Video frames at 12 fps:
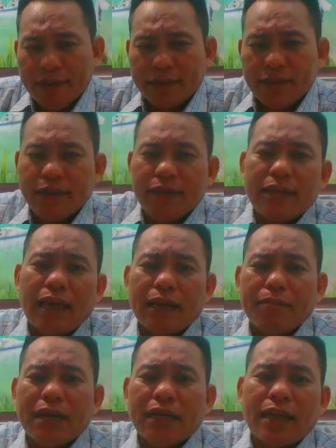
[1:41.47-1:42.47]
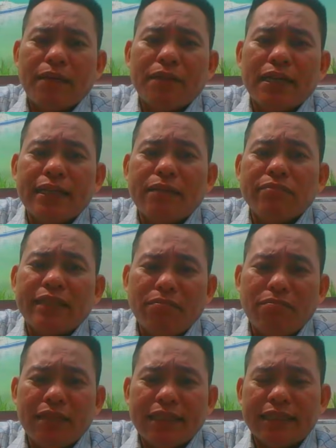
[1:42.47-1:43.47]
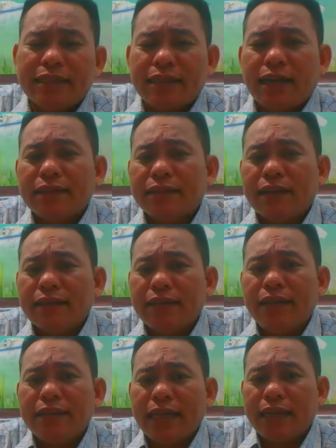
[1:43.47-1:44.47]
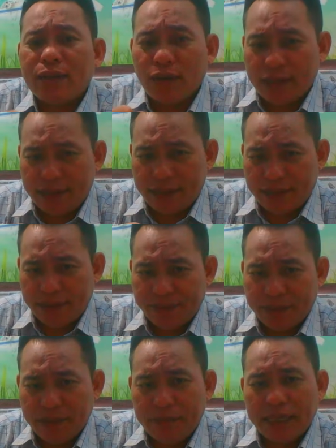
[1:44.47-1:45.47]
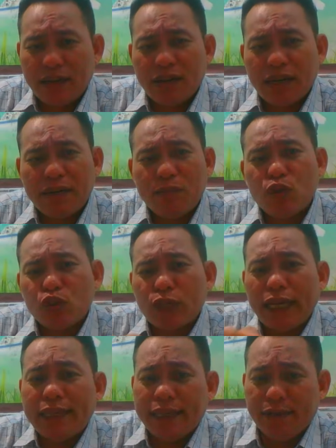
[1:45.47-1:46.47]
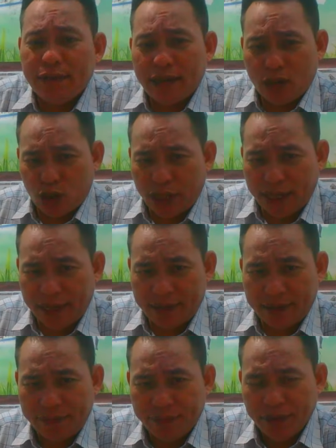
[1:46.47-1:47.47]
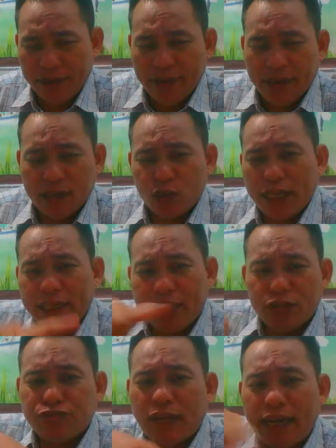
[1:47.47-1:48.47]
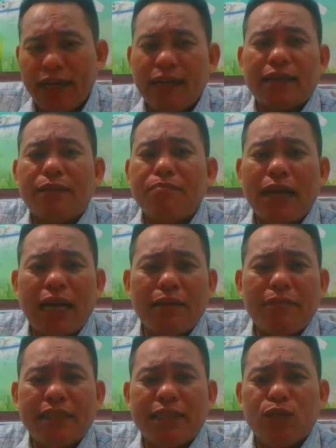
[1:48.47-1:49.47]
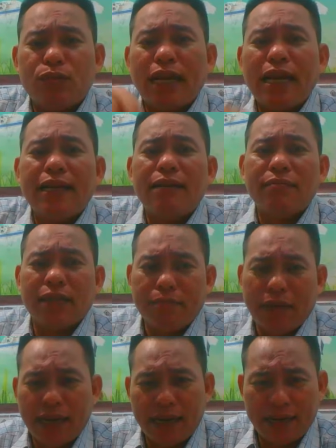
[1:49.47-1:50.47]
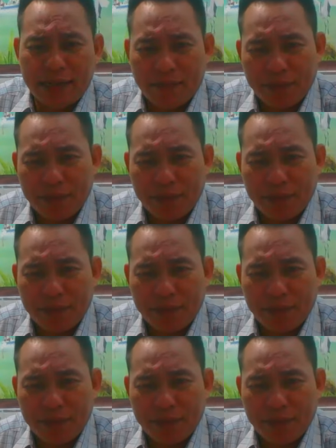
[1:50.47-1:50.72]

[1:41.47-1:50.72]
từ cái thằng mà nó cầm cái chấm chấm mà trò, trò chơi trẻ con mà nó bắt đầu là nó muốn xoay chiều nào là xoay đó là xoay chiều phải là cá ma mà chiều trái không cá ma đó